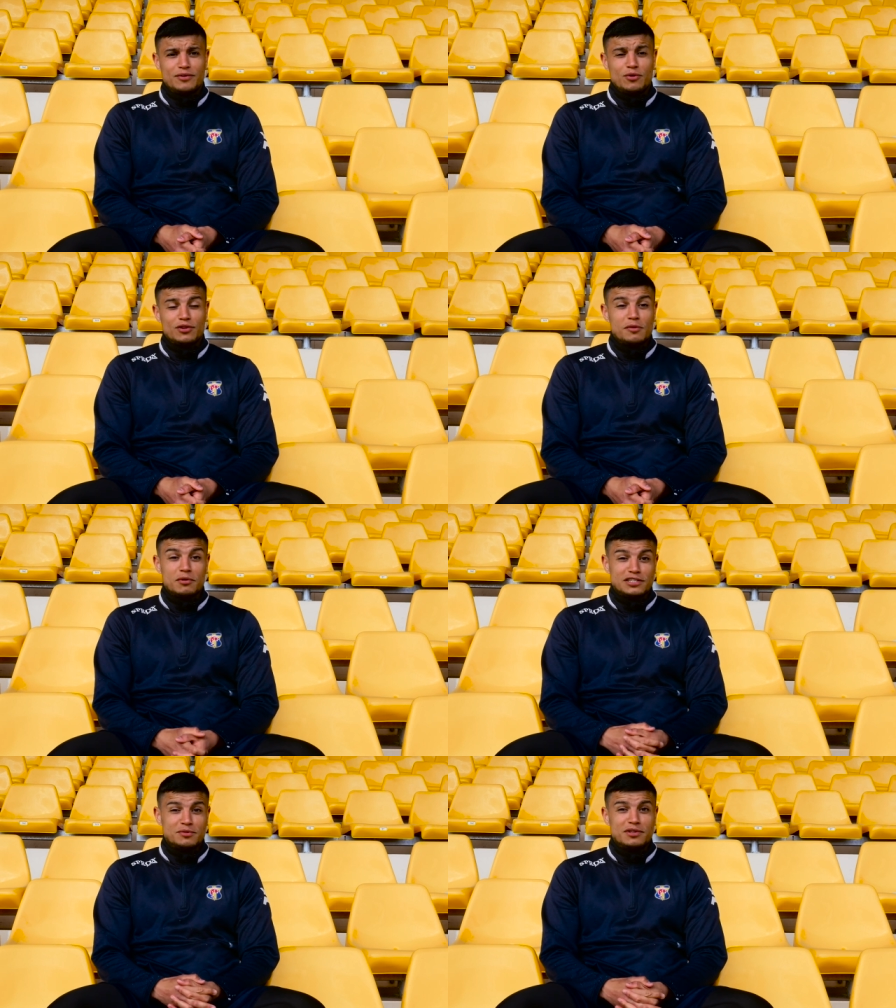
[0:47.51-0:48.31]
lors d'un
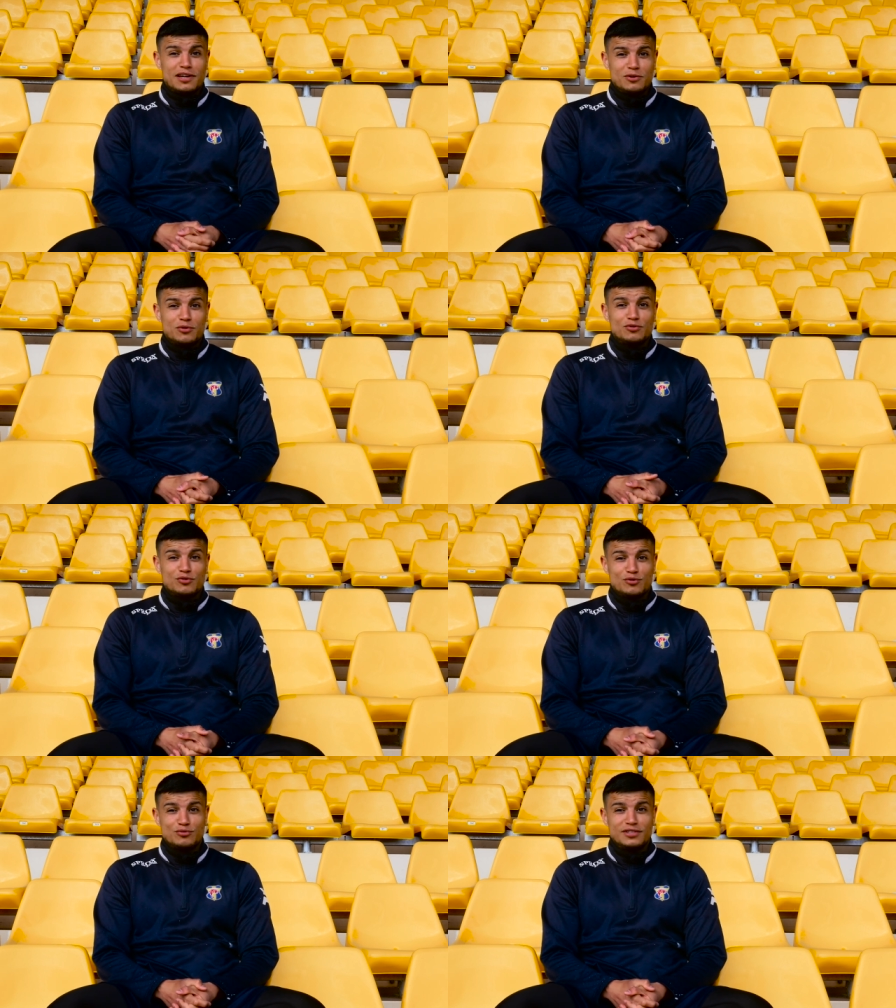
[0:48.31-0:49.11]
match amical
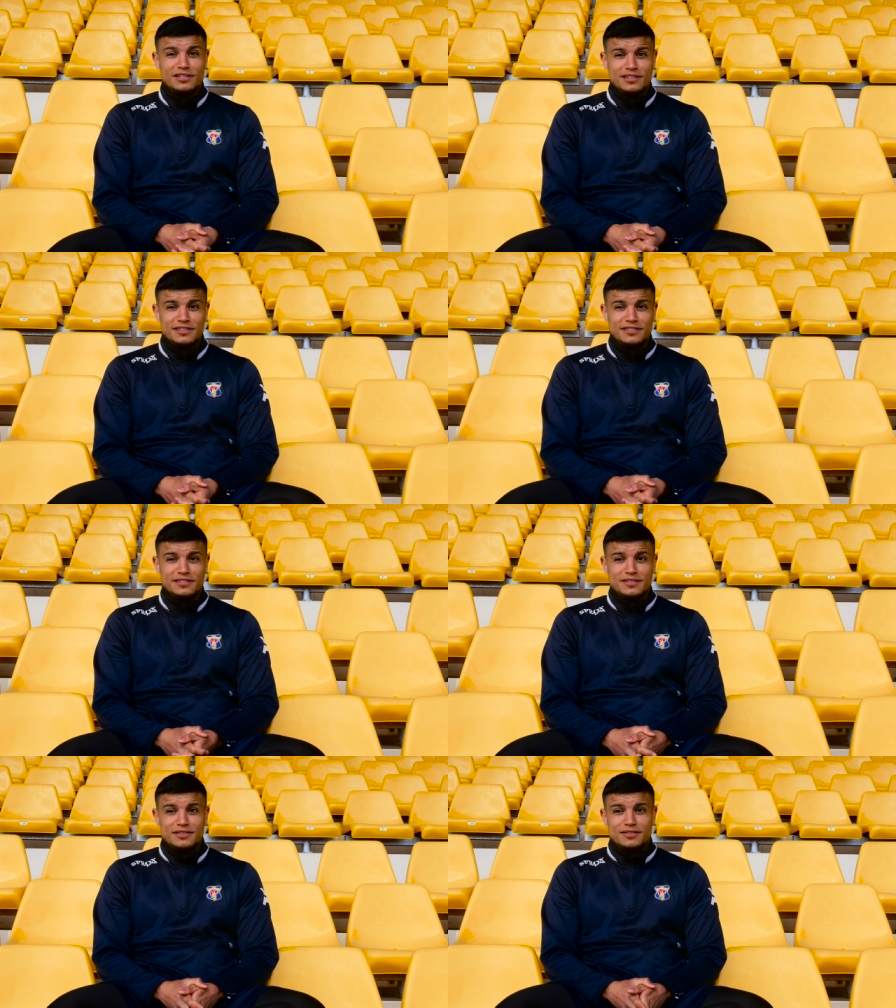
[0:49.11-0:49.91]
contre Rousset,
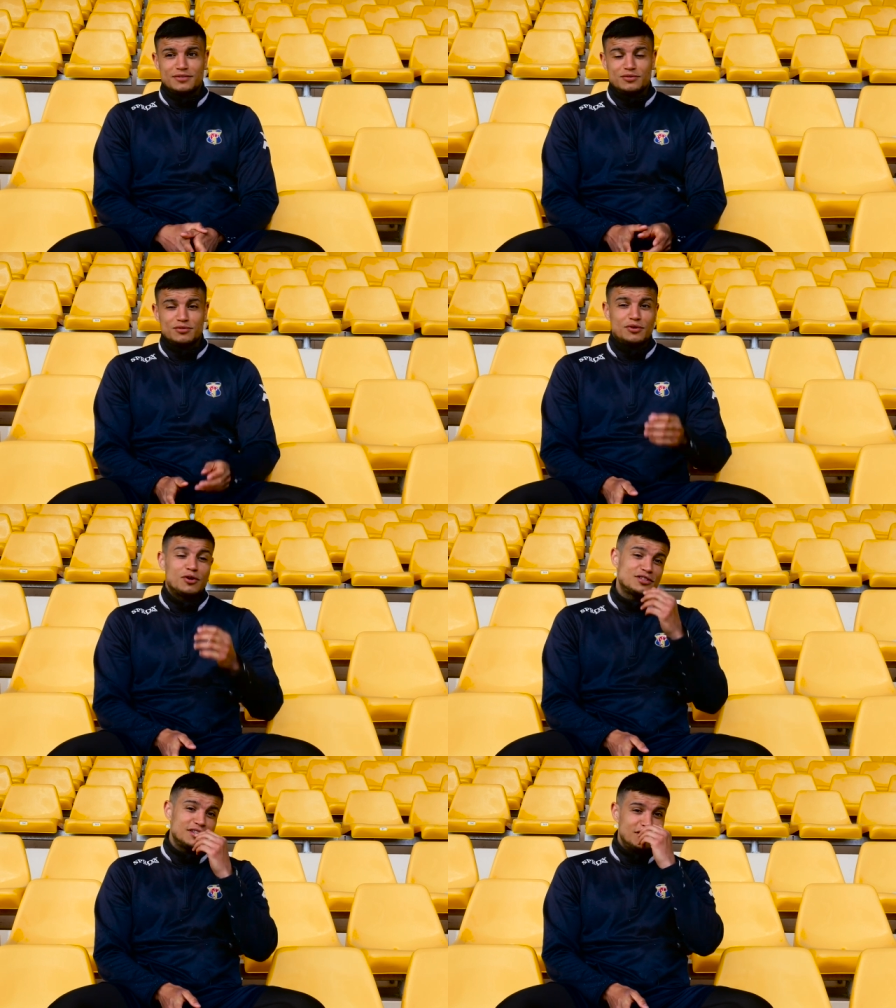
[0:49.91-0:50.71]
sur
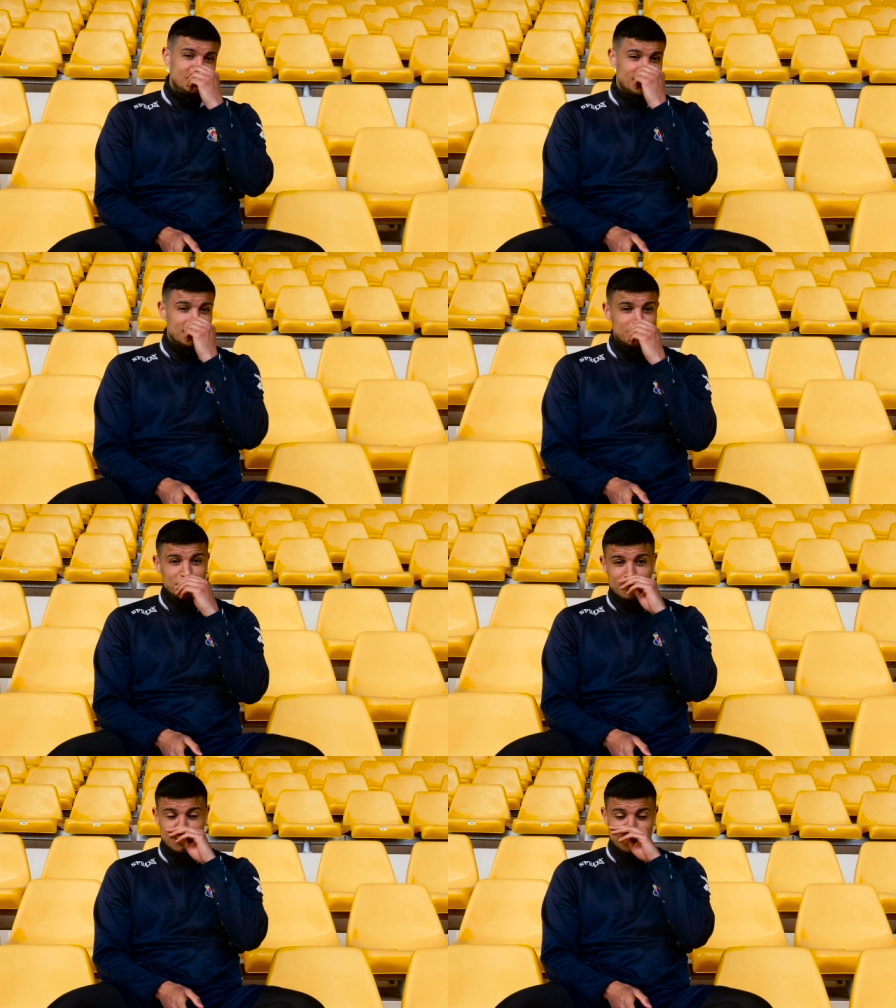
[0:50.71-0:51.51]
leur synthétique à eux,